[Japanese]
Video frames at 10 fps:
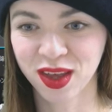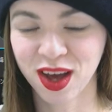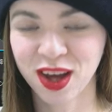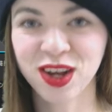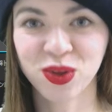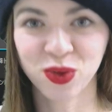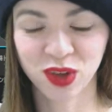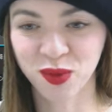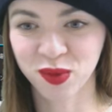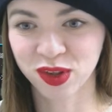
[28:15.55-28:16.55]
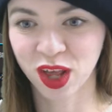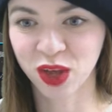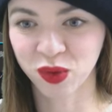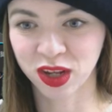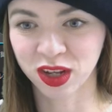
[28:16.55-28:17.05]
ありがとうございます
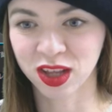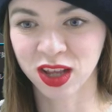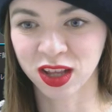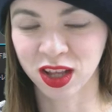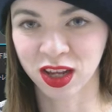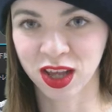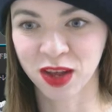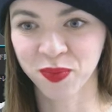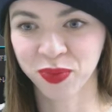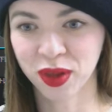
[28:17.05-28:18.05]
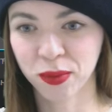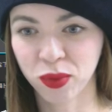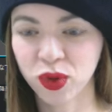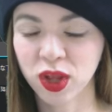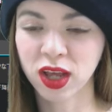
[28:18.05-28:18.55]
最後に来ていただき
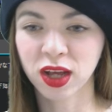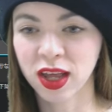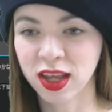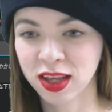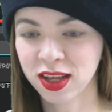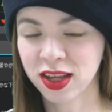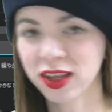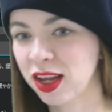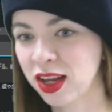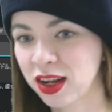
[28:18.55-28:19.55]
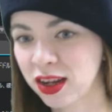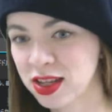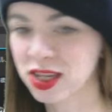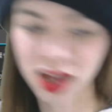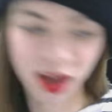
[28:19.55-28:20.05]
忘年会的な
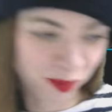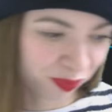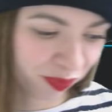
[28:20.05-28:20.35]
感じで